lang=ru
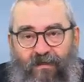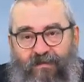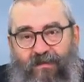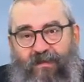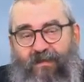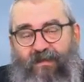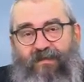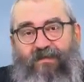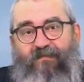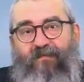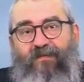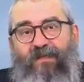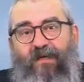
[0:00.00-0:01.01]
Человек не
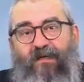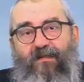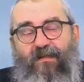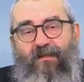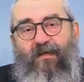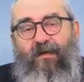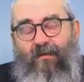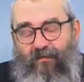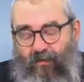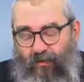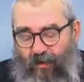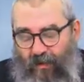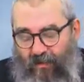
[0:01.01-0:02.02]
запоминает это,
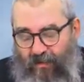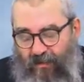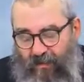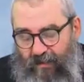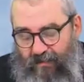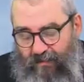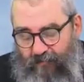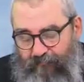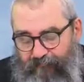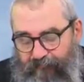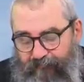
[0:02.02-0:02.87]
но это есть.